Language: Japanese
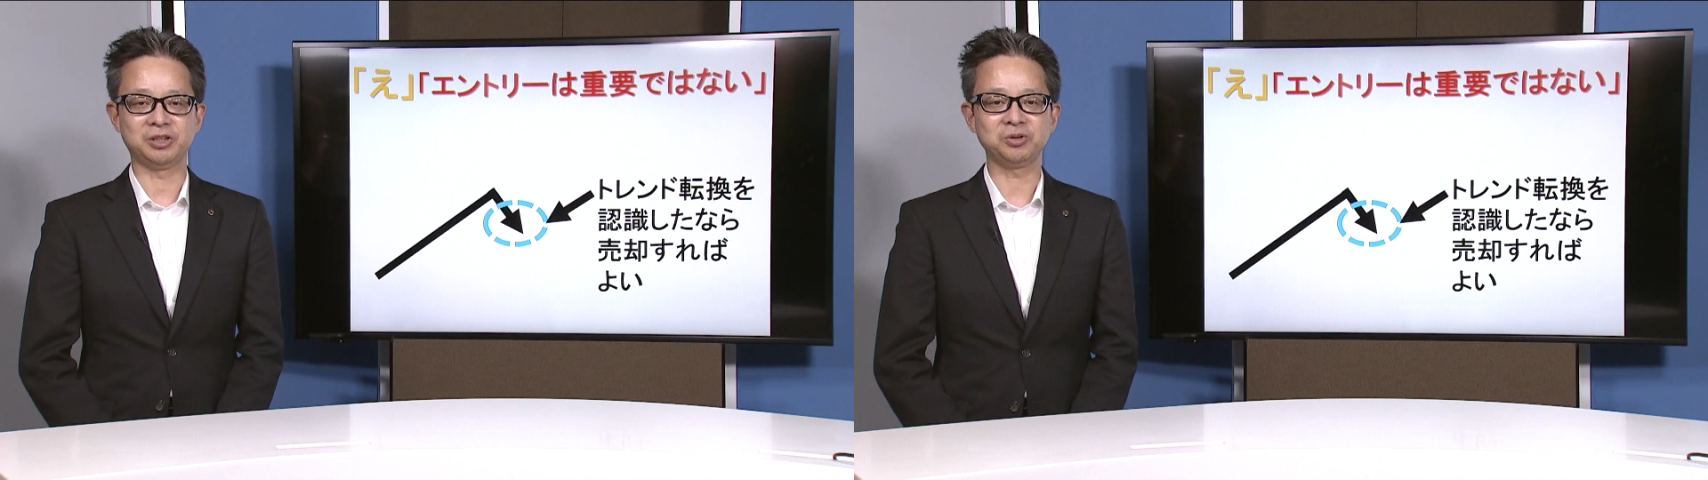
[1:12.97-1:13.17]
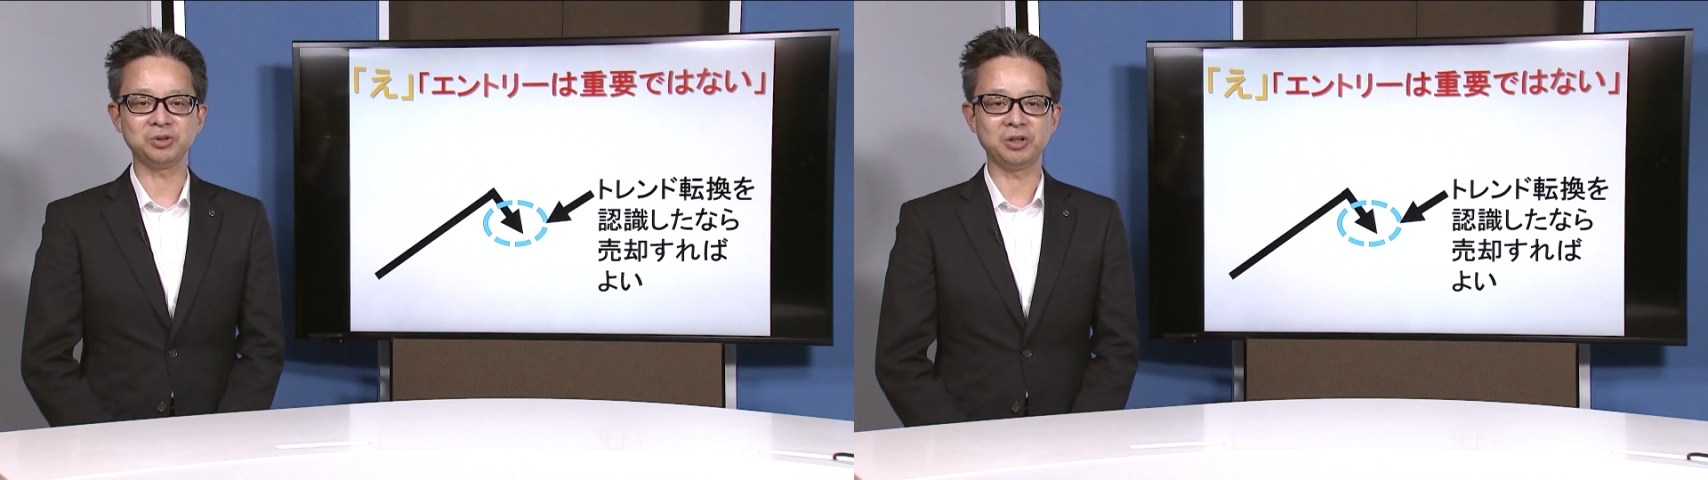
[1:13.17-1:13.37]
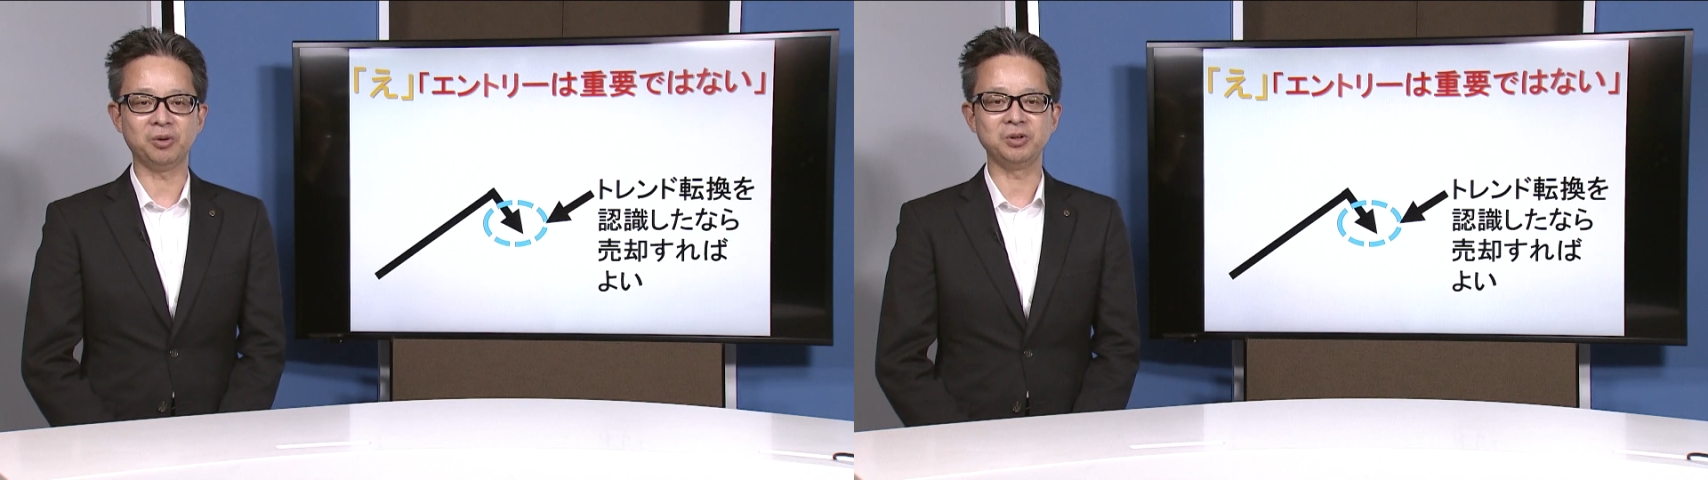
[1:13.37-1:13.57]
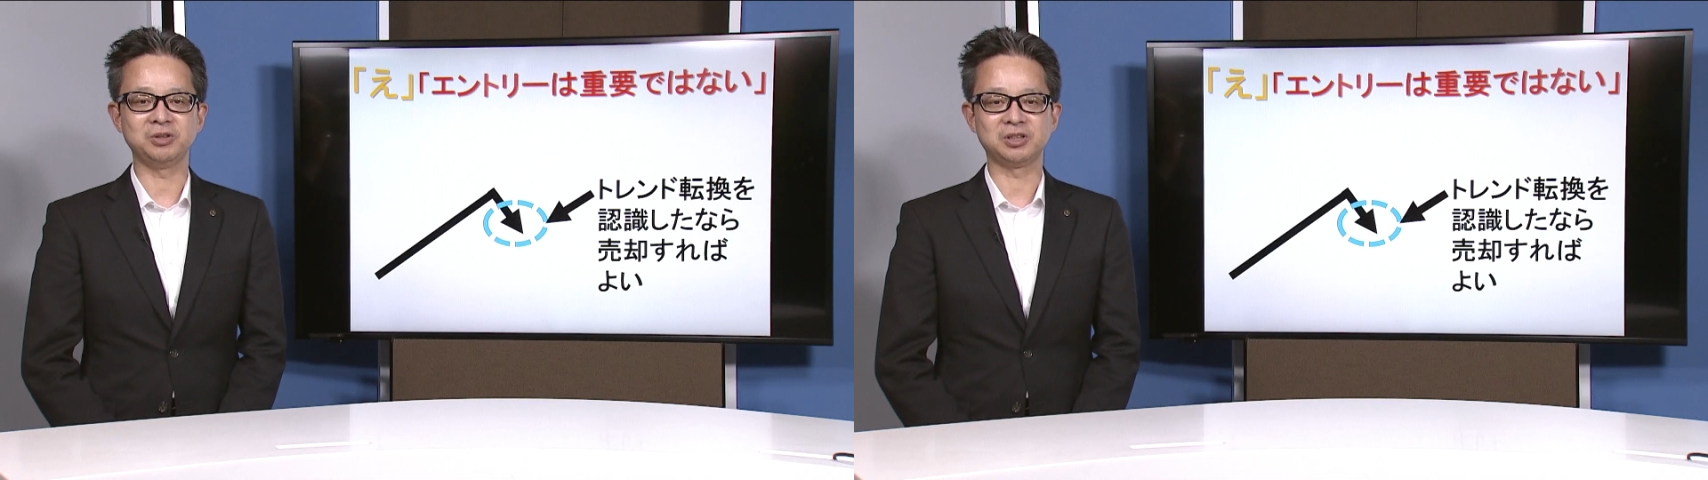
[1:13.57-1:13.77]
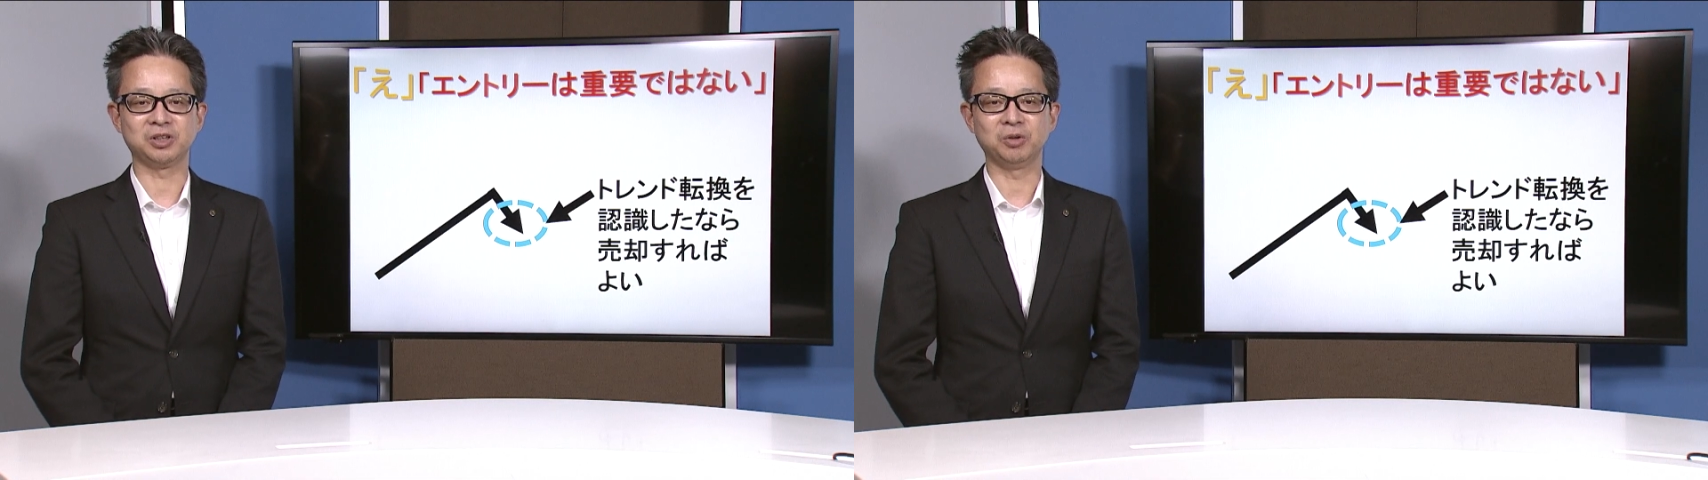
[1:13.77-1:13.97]
非常に多いん
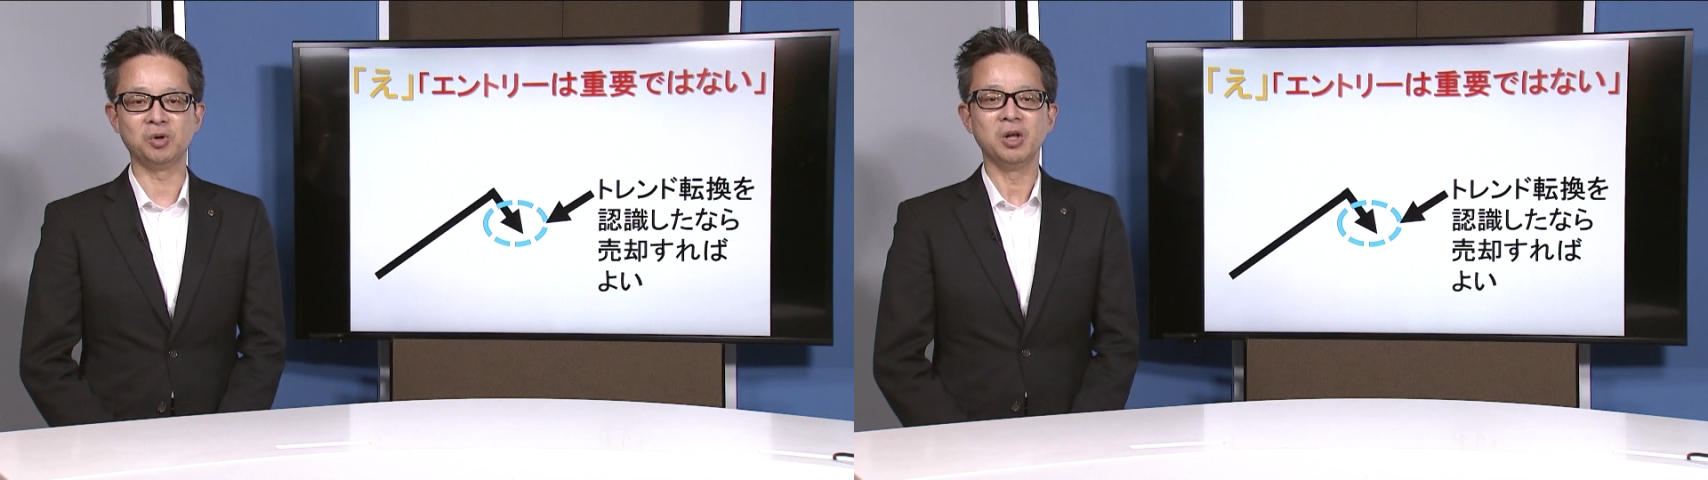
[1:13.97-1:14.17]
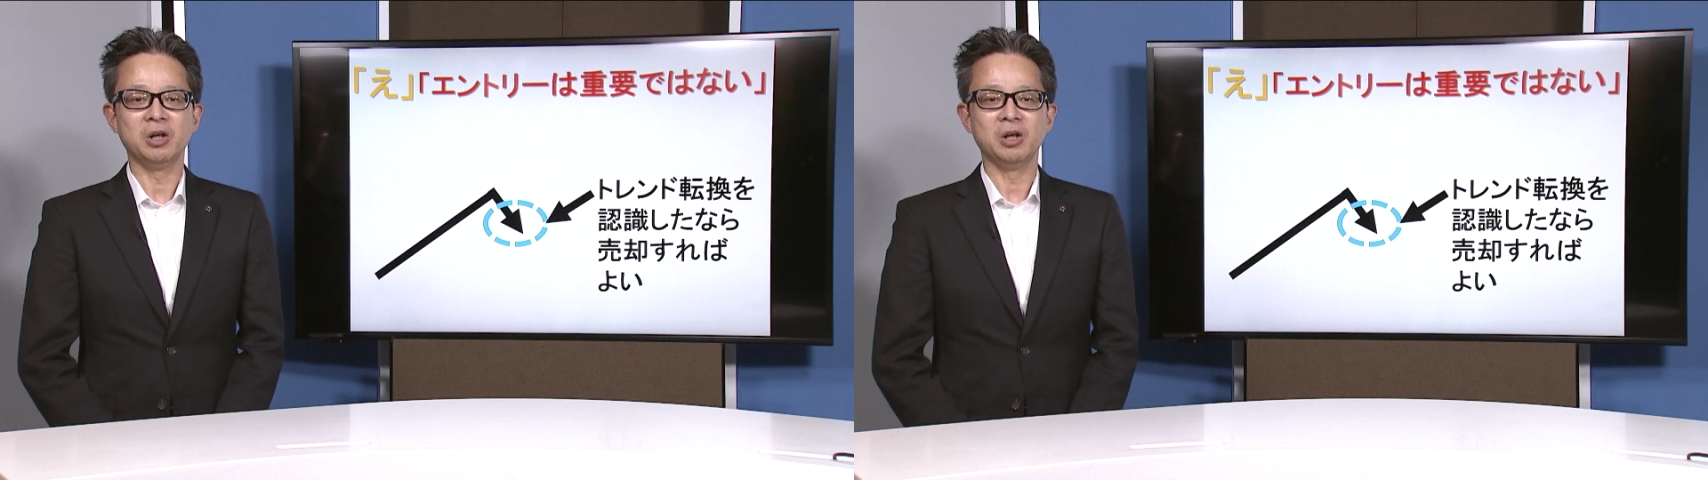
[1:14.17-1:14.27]
ですけども